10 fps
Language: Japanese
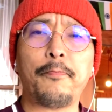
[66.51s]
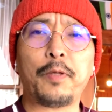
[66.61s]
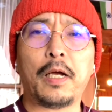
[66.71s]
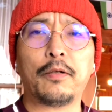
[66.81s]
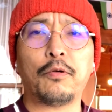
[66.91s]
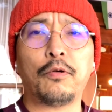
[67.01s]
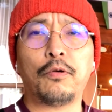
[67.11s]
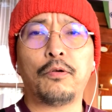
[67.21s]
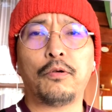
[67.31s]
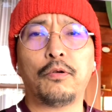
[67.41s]
あ
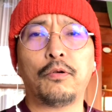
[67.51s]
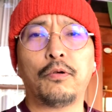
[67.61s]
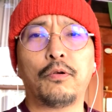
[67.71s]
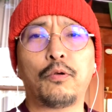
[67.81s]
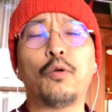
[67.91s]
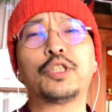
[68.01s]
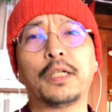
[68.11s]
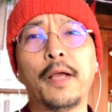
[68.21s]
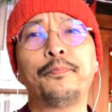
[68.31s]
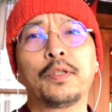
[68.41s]
のー、高知へ
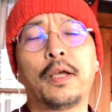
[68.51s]
ね、